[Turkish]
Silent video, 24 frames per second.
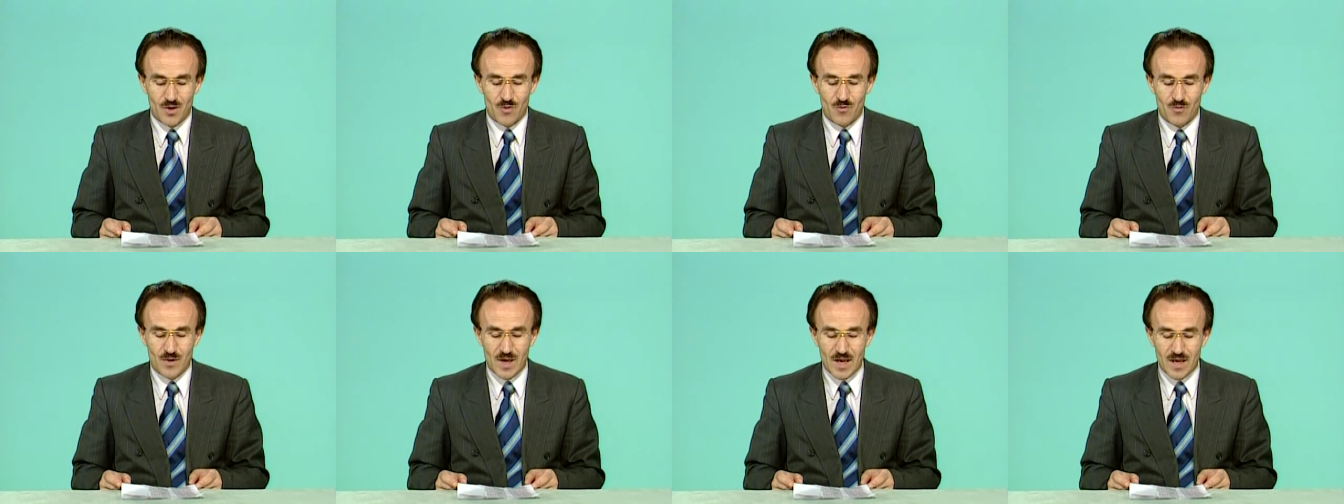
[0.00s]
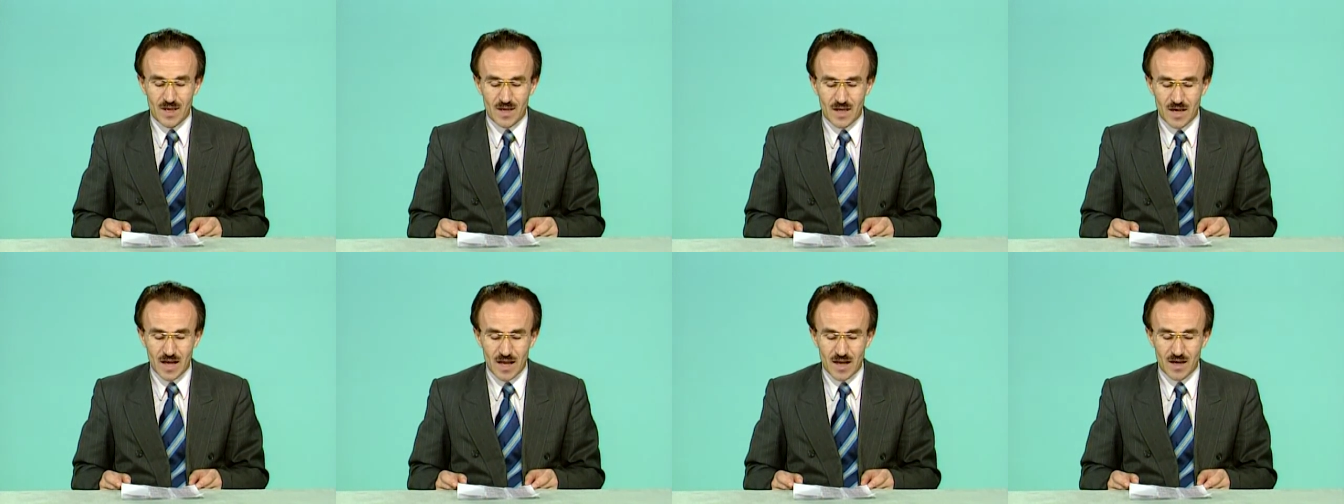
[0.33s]

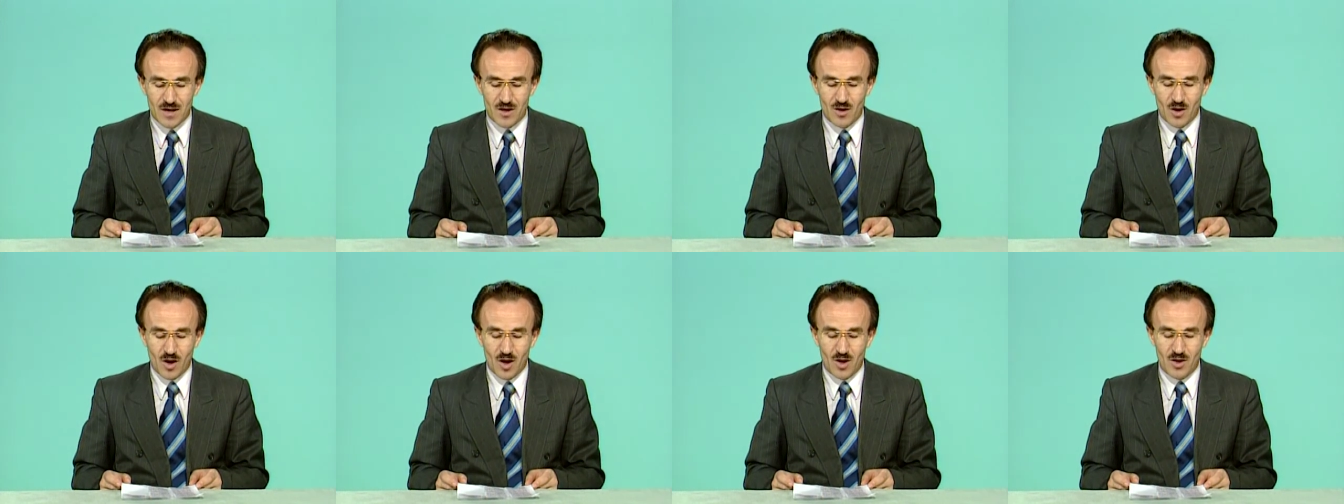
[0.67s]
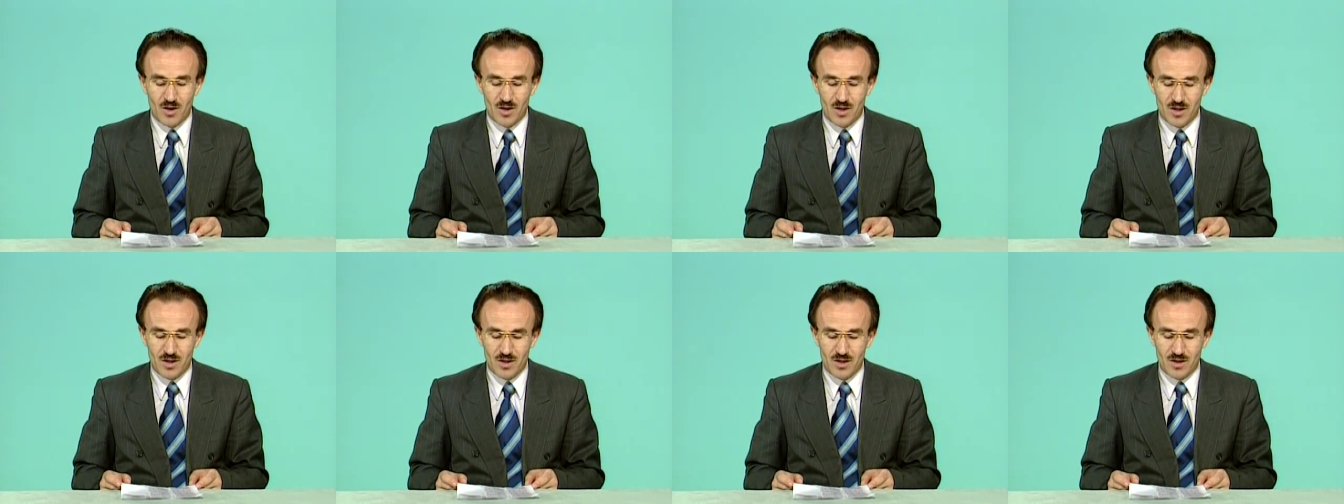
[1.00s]
vergilerin
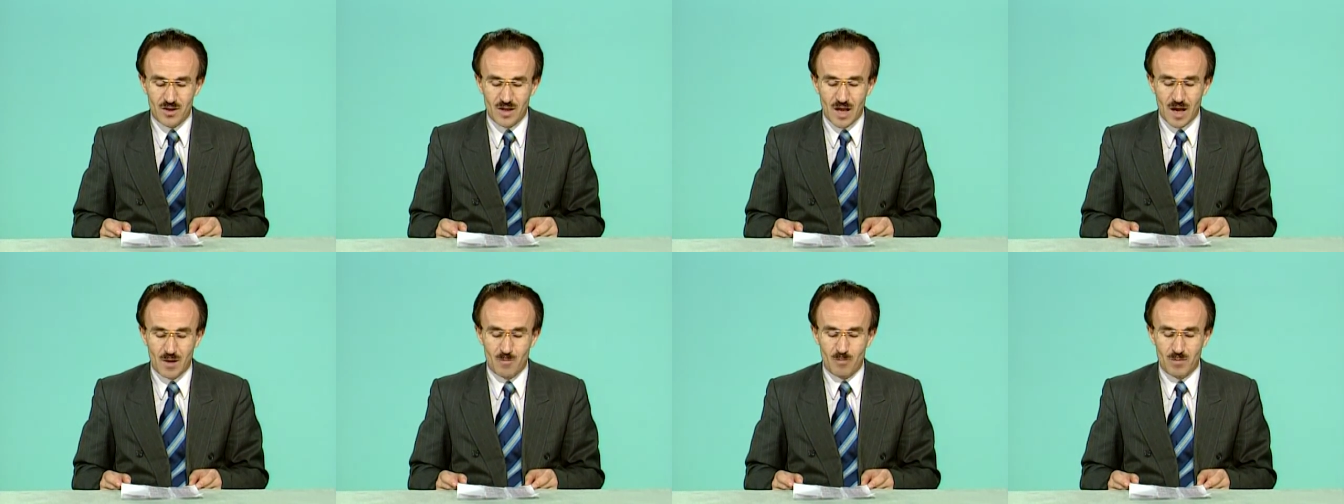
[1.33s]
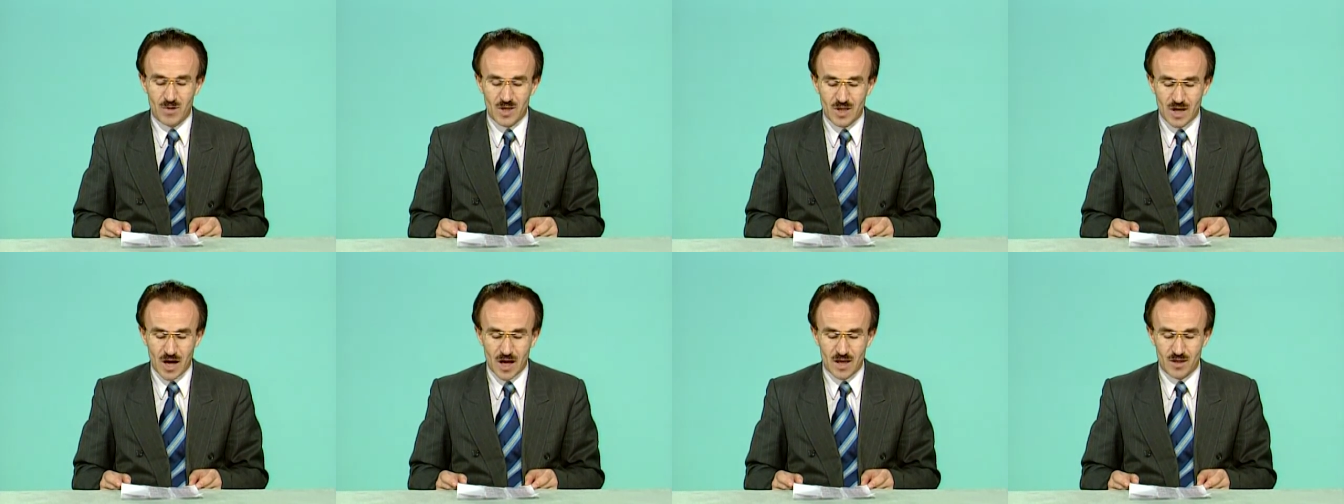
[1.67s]
ağırlığından
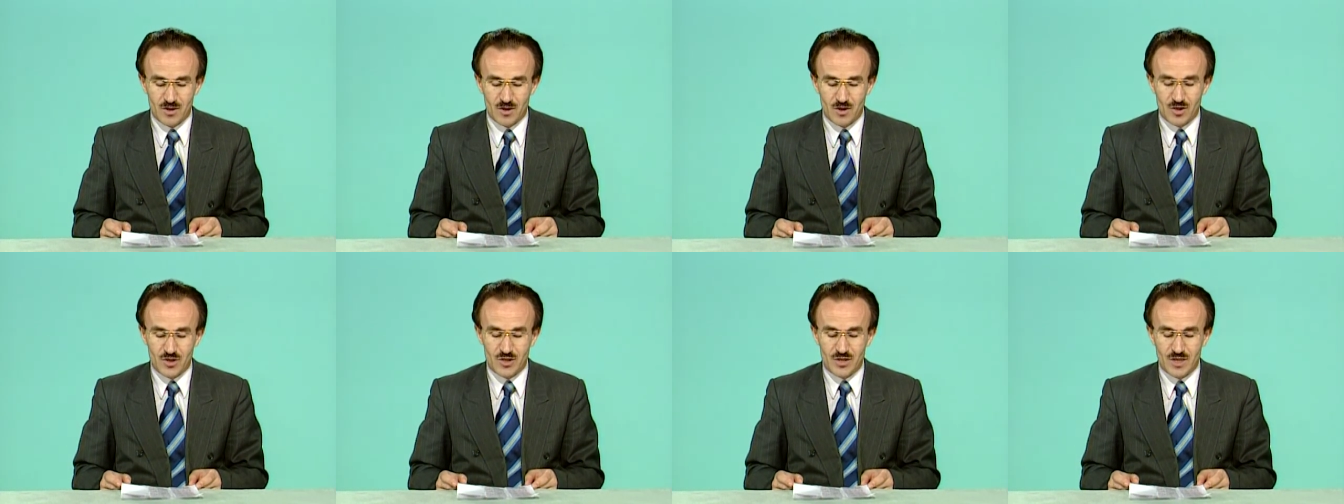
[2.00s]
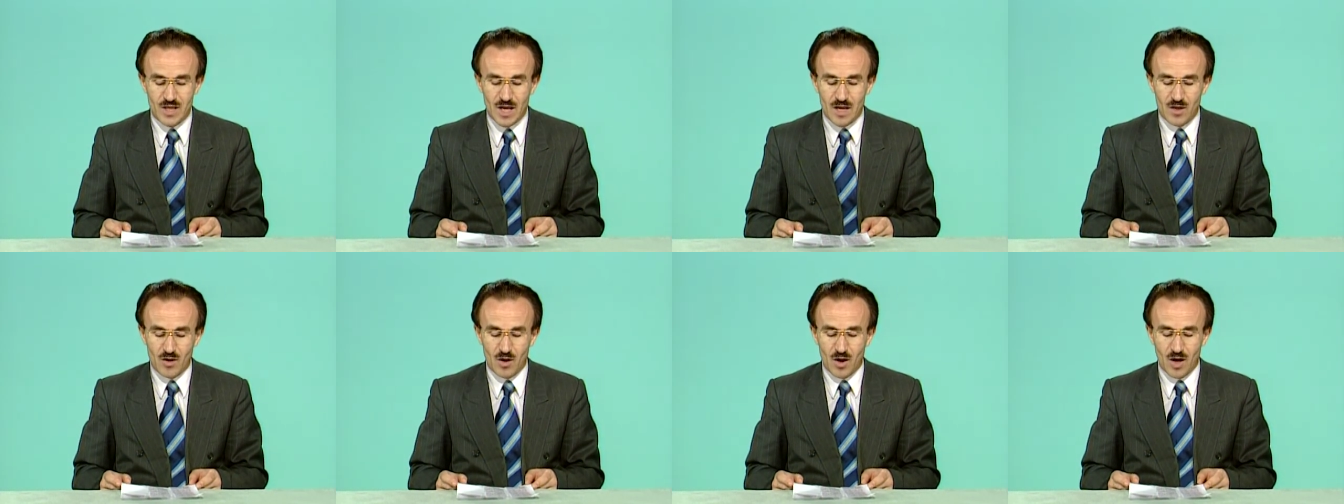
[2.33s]
bıkan
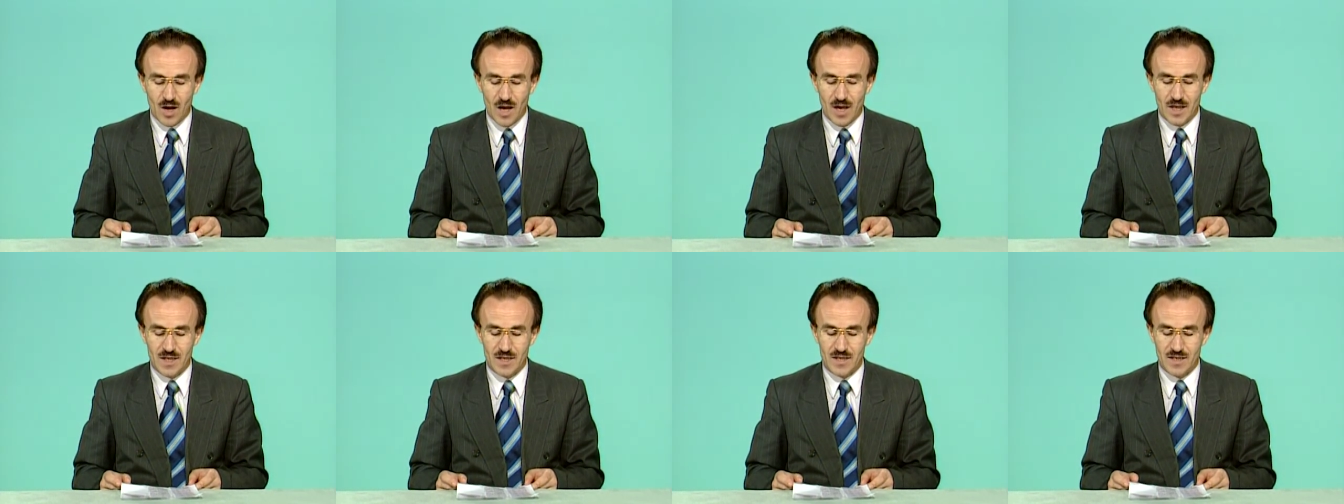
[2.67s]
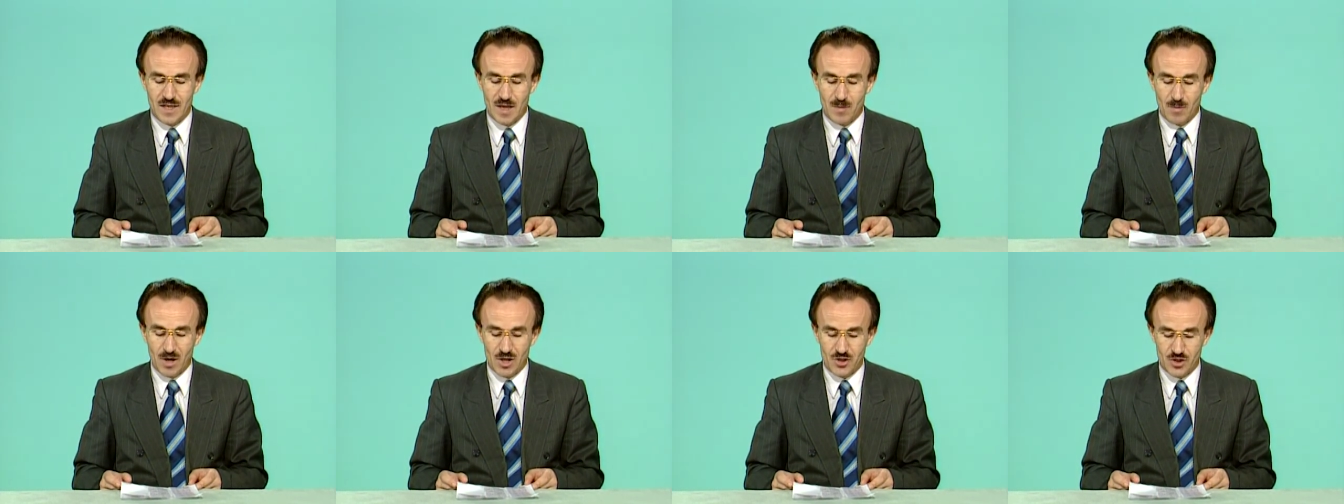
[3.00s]
Hristiyan
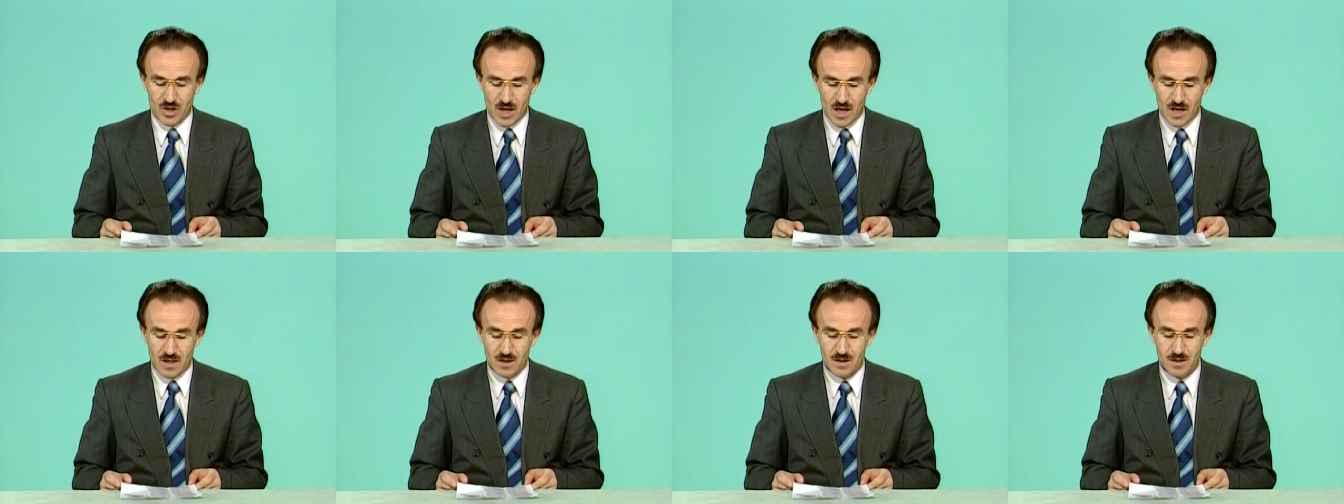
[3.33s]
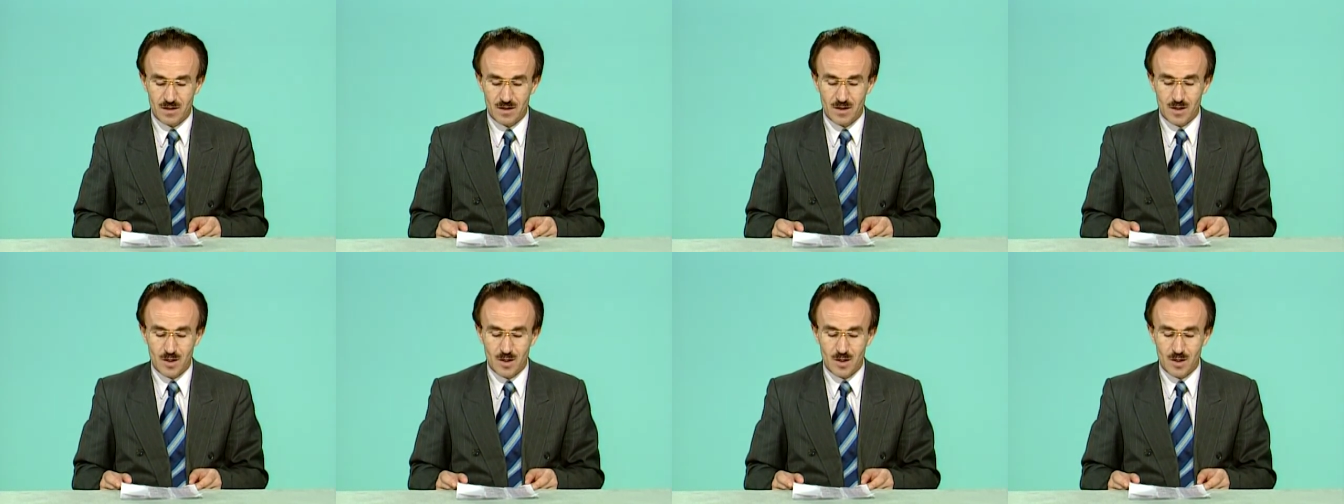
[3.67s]
ahaliden başka